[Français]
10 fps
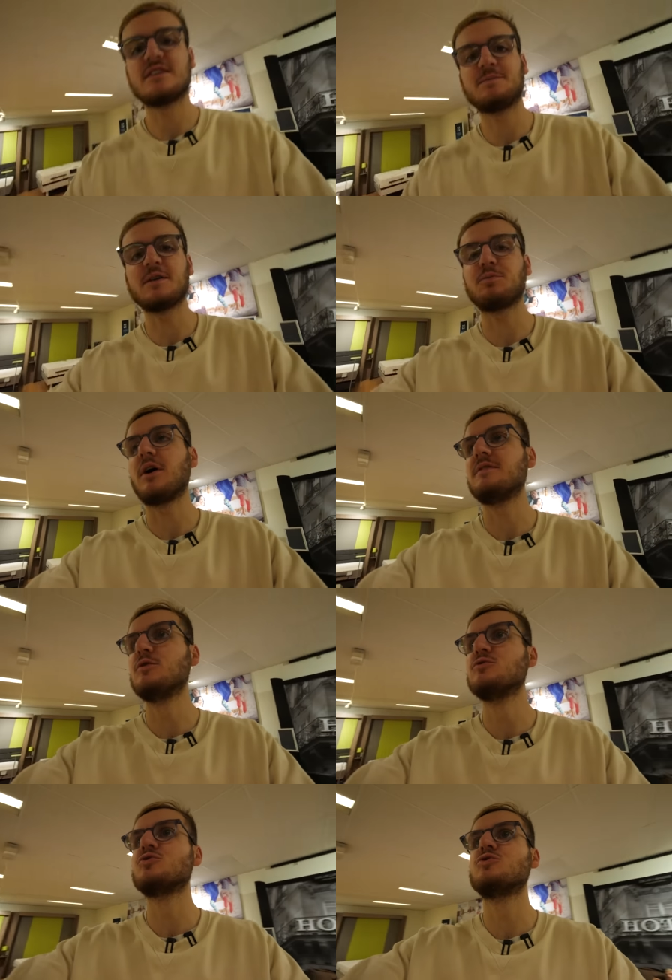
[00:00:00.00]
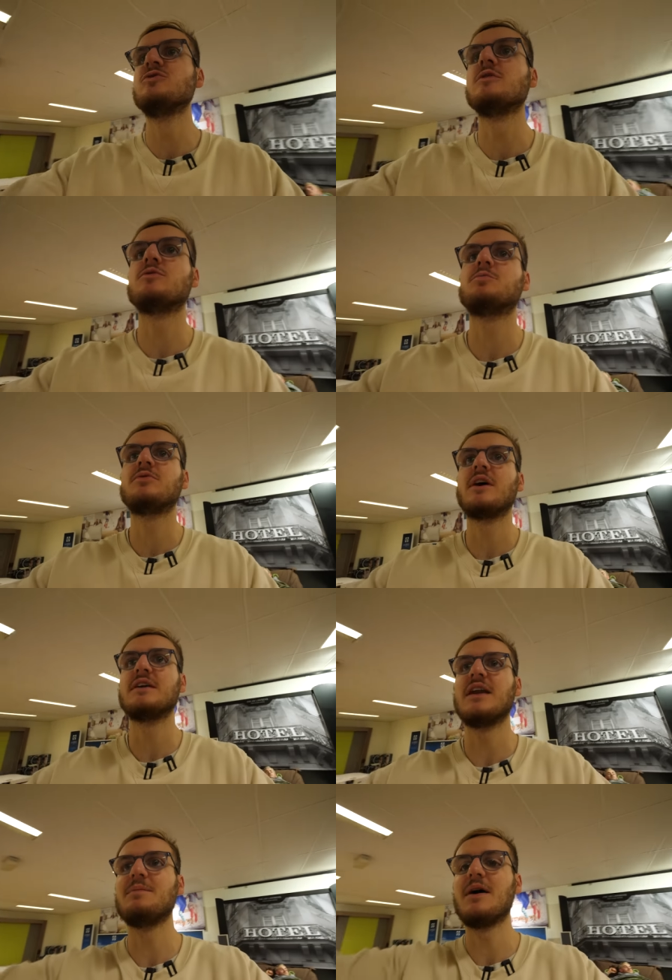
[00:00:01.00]
qui se passe pour la vidéo, du coup, vous pouvez
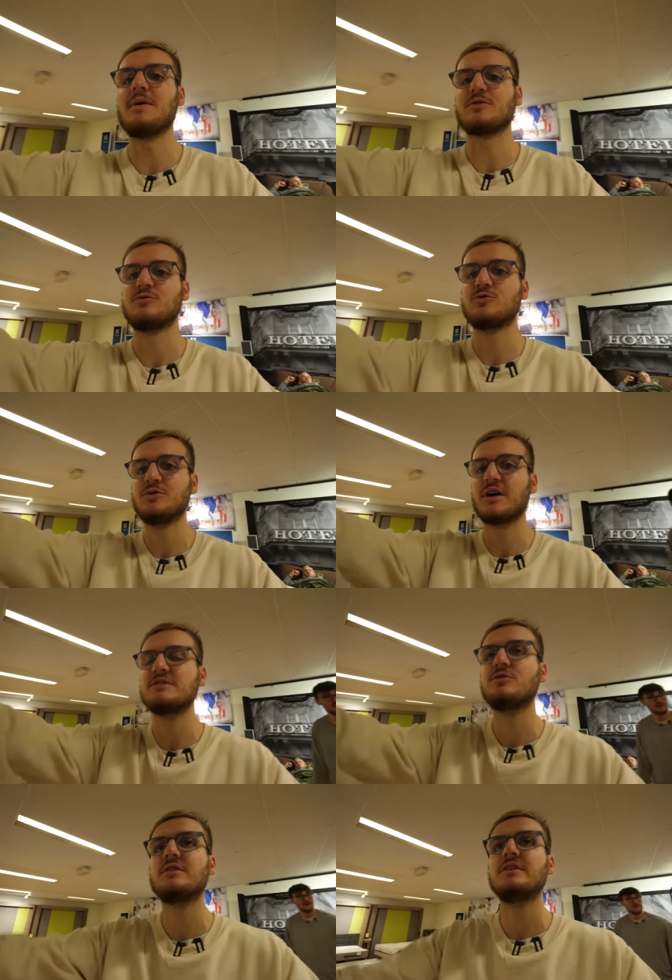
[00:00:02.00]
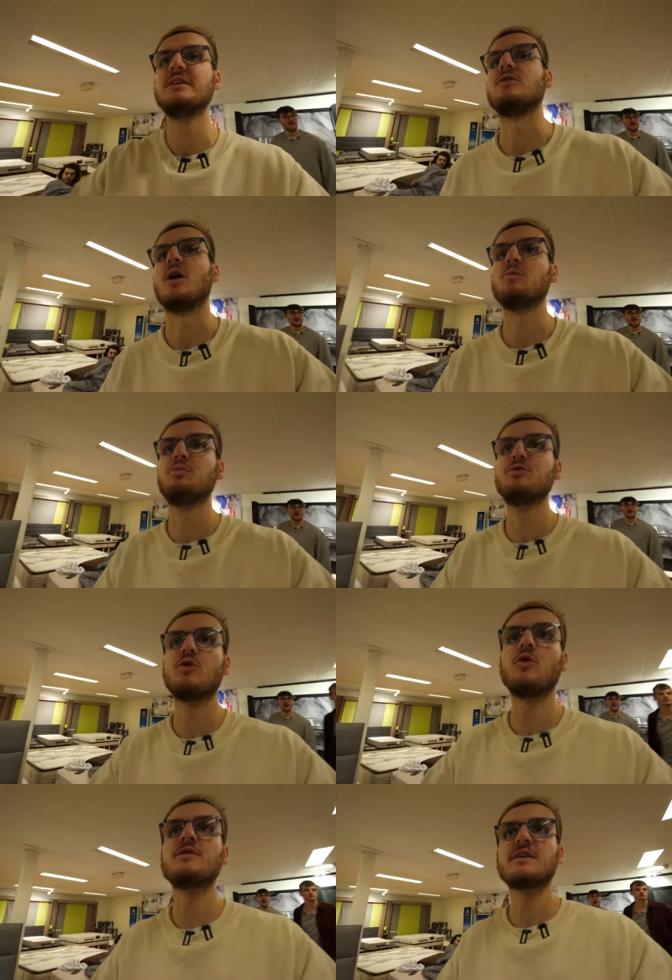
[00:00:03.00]
aller là-bas parce que du coup, il reste d'autres lits euh, un peu plus
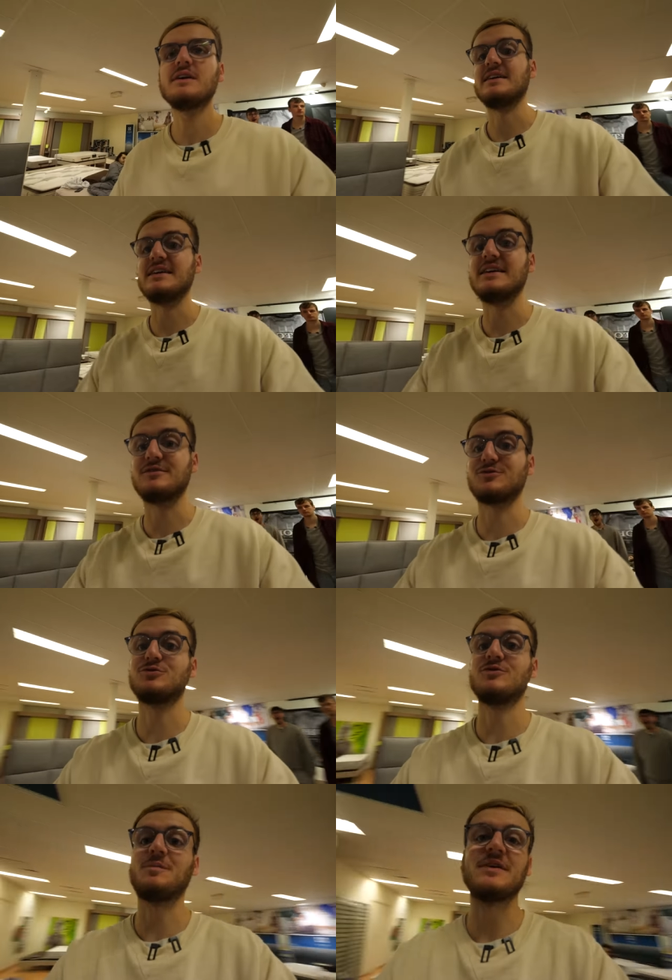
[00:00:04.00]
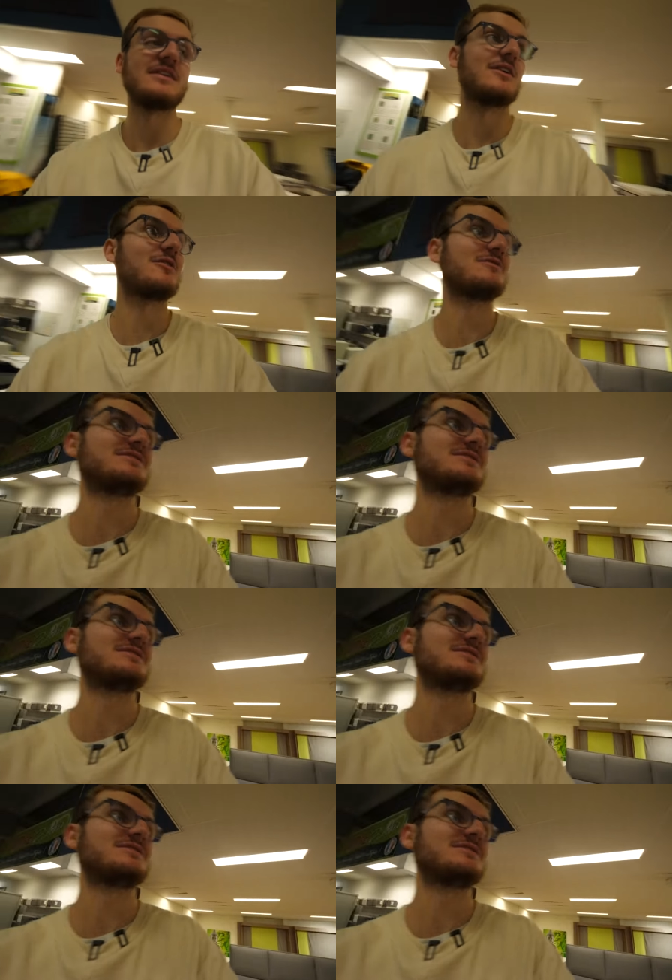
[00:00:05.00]
en retrait. Et surtout, on va passer à la grande